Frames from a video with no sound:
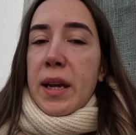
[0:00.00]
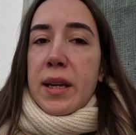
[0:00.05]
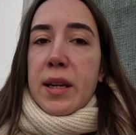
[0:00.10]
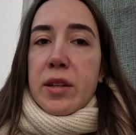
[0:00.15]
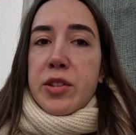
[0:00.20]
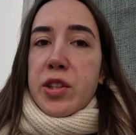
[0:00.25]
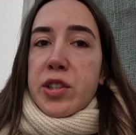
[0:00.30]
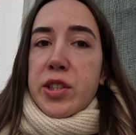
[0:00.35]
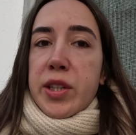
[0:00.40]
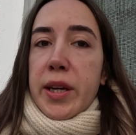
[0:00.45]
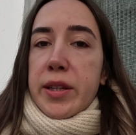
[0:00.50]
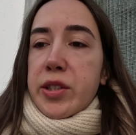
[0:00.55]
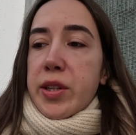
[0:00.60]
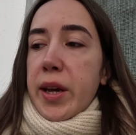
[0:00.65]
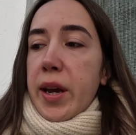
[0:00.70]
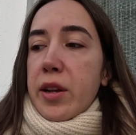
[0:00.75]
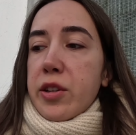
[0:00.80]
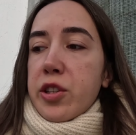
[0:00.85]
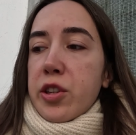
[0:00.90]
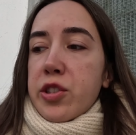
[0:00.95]
İlaç içe
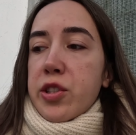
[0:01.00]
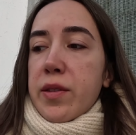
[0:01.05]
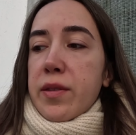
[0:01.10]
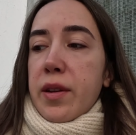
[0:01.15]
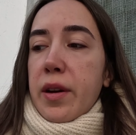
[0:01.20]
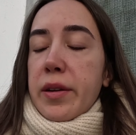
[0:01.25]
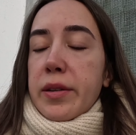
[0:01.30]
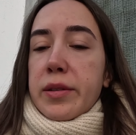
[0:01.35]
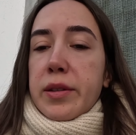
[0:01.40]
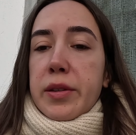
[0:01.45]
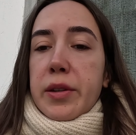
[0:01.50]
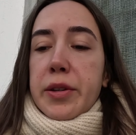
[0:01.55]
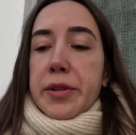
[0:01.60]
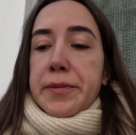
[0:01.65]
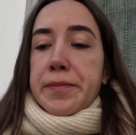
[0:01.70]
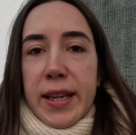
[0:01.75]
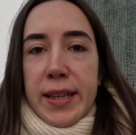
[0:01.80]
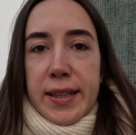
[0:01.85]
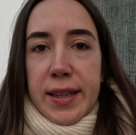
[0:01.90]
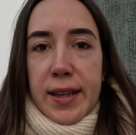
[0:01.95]
içe geçireceğiz artık.
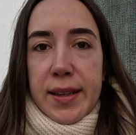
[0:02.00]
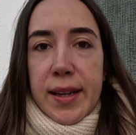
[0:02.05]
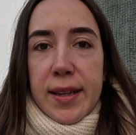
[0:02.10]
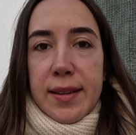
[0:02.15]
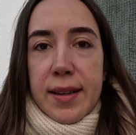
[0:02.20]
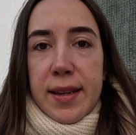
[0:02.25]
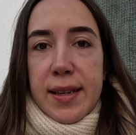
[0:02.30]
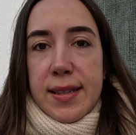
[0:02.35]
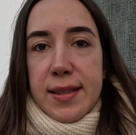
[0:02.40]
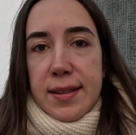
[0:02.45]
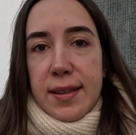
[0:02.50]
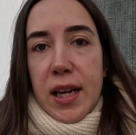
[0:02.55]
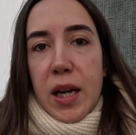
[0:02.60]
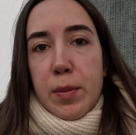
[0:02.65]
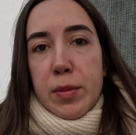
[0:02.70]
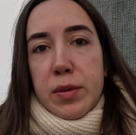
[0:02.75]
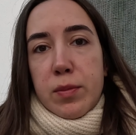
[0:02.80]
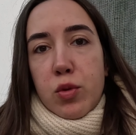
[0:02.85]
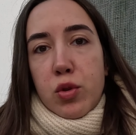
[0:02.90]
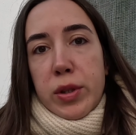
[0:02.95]
Granada
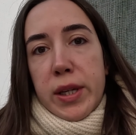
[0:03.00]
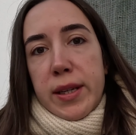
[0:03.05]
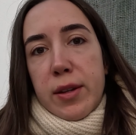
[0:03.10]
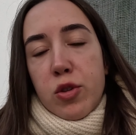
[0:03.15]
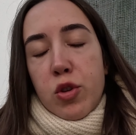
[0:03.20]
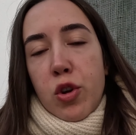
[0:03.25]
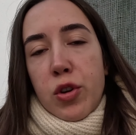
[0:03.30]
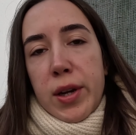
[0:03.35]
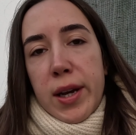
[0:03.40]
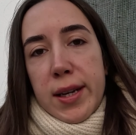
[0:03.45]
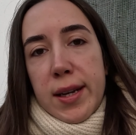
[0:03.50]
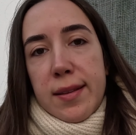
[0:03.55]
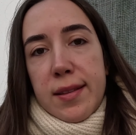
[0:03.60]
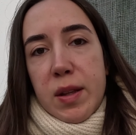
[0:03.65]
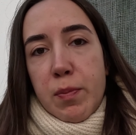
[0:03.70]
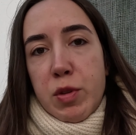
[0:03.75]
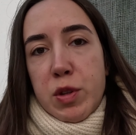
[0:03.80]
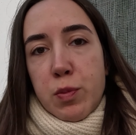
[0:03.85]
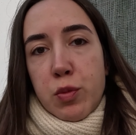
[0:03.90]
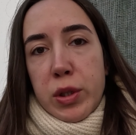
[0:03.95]
İslam'ın buradaki son
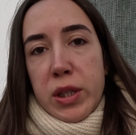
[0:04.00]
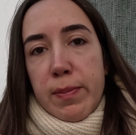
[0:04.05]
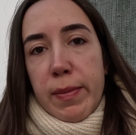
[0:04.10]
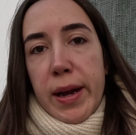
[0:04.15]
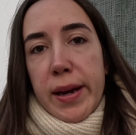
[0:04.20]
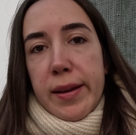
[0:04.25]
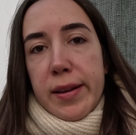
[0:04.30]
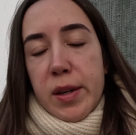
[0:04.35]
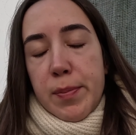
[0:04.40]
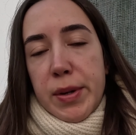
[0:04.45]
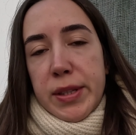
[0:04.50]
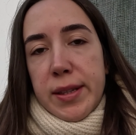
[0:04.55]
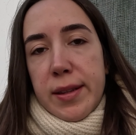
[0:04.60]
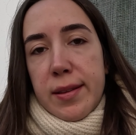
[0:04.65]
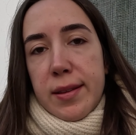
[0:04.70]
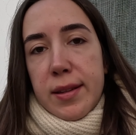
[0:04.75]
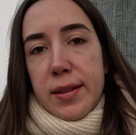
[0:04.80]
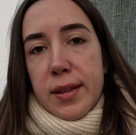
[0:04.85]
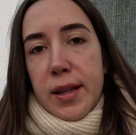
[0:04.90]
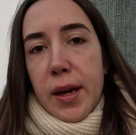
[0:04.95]
kalesiymiş bu İber
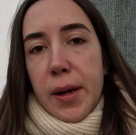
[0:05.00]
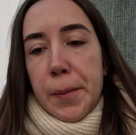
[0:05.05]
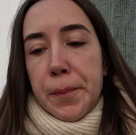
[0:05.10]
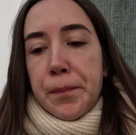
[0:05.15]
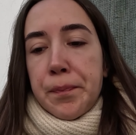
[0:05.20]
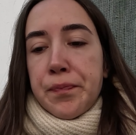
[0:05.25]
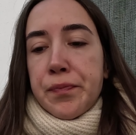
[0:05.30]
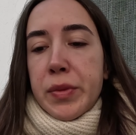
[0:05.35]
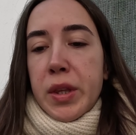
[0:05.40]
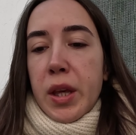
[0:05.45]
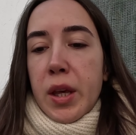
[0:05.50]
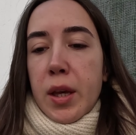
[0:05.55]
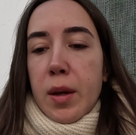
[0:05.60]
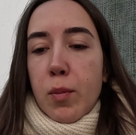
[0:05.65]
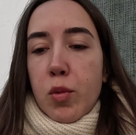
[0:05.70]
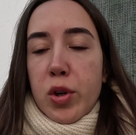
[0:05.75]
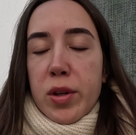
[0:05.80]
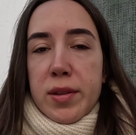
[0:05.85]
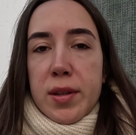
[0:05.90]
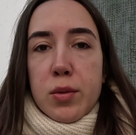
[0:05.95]
Yarımadası'nda.
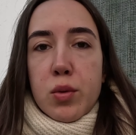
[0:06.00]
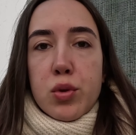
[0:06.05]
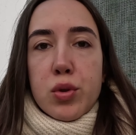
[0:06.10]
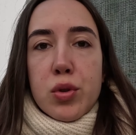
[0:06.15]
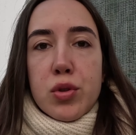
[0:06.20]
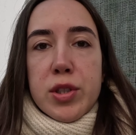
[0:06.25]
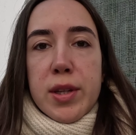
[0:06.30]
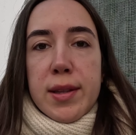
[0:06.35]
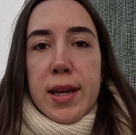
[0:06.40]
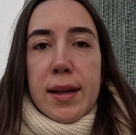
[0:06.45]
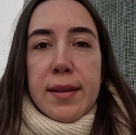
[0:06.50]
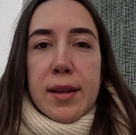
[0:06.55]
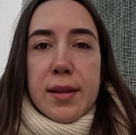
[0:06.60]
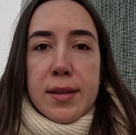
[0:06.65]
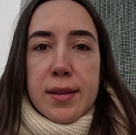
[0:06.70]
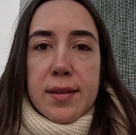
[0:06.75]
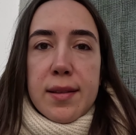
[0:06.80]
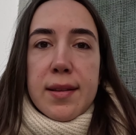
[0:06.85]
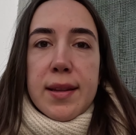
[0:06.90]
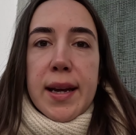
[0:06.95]
Burası düşünce
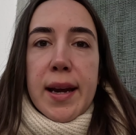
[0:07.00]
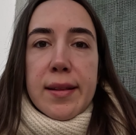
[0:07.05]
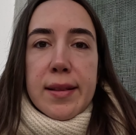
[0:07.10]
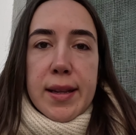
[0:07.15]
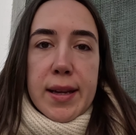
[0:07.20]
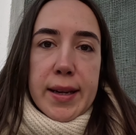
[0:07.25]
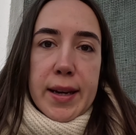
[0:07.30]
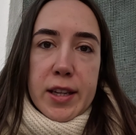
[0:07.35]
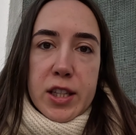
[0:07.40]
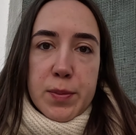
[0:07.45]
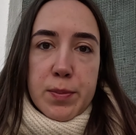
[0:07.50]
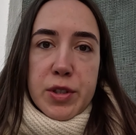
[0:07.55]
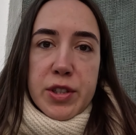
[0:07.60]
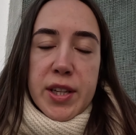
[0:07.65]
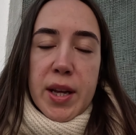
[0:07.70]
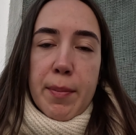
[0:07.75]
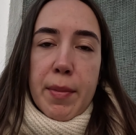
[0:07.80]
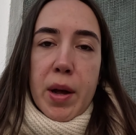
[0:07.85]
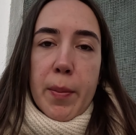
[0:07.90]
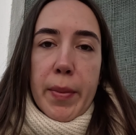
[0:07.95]
zaten Hristiyanlığa
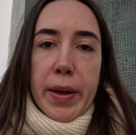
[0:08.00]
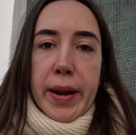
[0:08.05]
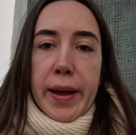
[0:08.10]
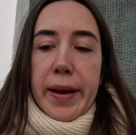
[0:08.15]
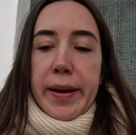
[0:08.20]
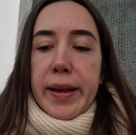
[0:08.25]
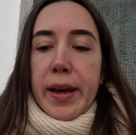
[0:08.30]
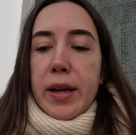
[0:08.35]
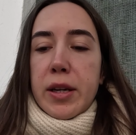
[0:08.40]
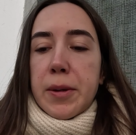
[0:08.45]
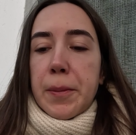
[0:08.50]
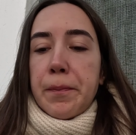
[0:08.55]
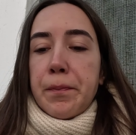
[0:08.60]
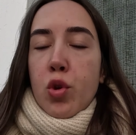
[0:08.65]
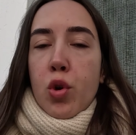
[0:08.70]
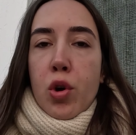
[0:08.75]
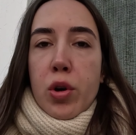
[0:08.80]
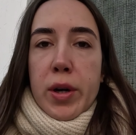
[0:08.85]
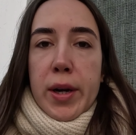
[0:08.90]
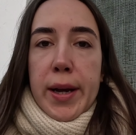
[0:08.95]
geçmiş tamamen her yer.
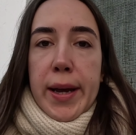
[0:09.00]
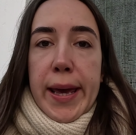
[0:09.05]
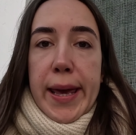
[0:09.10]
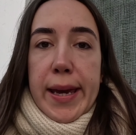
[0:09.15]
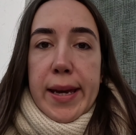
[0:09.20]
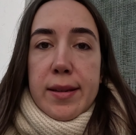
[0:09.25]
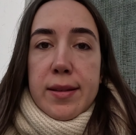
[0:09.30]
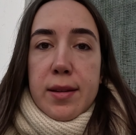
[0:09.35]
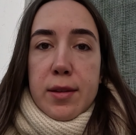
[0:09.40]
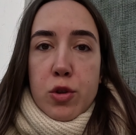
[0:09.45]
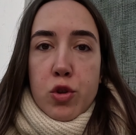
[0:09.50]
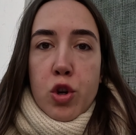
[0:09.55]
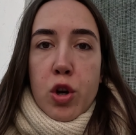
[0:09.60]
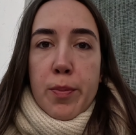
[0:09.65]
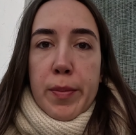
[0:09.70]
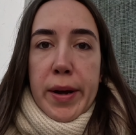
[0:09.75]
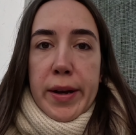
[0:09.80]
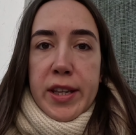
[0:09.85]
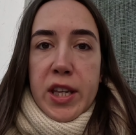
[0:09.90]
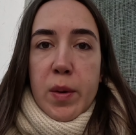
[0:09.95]
Sonra
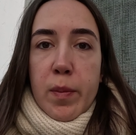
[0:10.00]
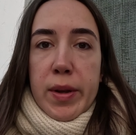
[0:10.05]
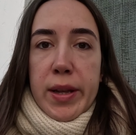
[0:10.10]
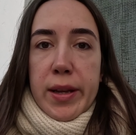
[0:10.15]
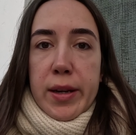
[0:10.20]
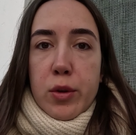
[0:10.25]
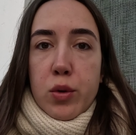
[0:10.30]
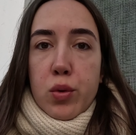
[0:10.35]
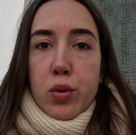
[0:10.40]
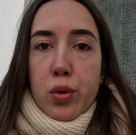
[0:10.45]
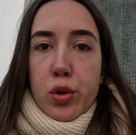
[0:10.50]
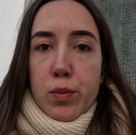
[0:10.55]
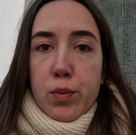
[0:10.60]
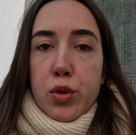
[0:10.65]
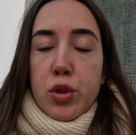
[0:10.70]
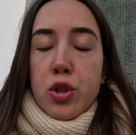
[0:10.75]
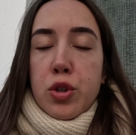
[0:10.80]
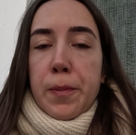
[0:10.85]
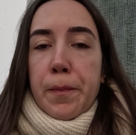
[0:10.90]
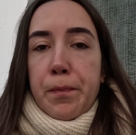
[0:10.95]
Engizisyon mahkemeleri
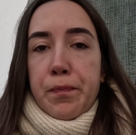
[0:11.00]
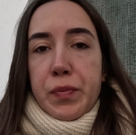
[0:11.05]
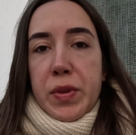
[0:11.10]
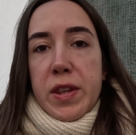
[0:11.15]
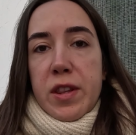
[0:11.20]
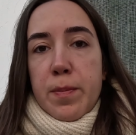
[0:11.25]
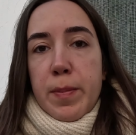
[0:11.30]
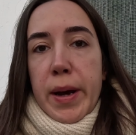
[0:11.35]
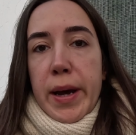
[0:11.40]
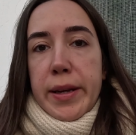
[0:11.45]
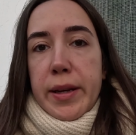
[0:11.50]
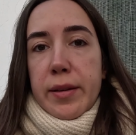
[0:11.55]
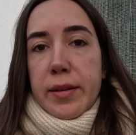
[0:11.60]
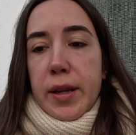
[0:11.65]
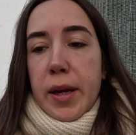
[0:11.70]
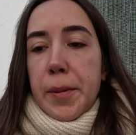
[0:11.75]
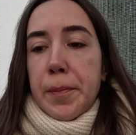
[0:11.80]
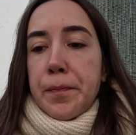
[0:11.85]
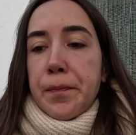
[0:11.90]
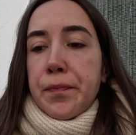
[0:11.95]
kurulmuş
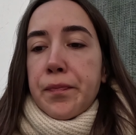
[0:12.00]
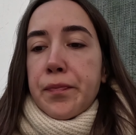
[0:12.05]
İspanya'da.